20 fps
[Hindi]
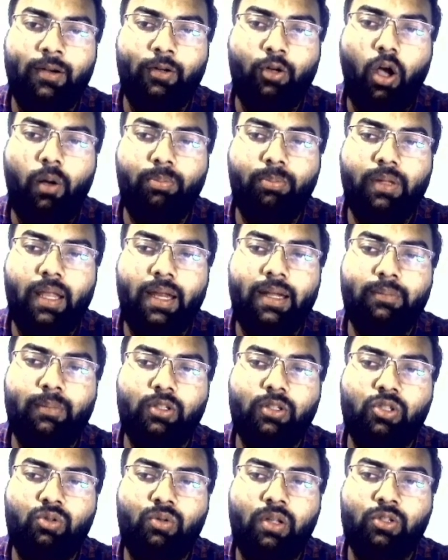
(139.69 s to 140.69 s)
टॉप टेन
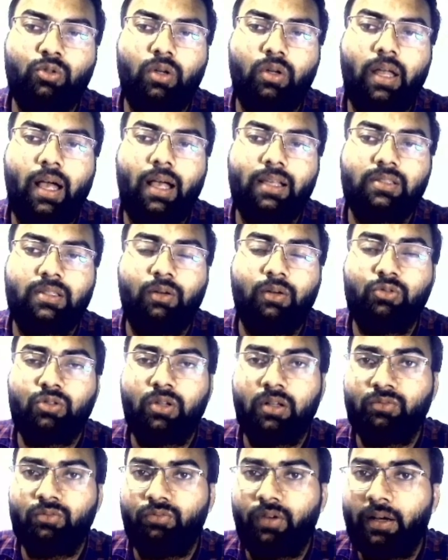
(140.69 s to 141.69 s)
में जो स्टूडेंट जो लास्ट है वो
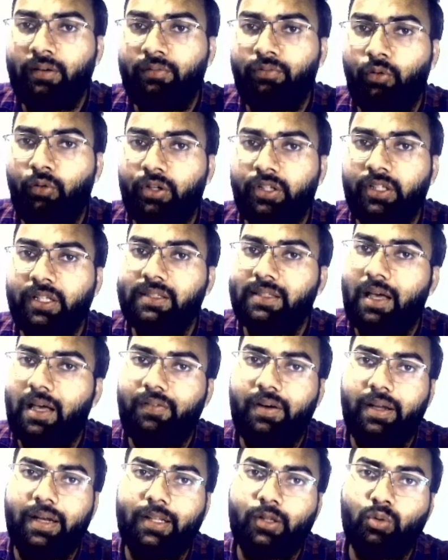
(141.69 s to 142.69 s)
स्टूडेंट्स
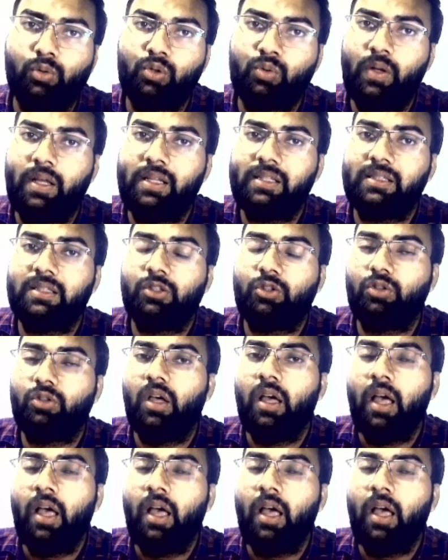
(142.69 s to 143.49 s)
147 है तो स्टूडेंट्स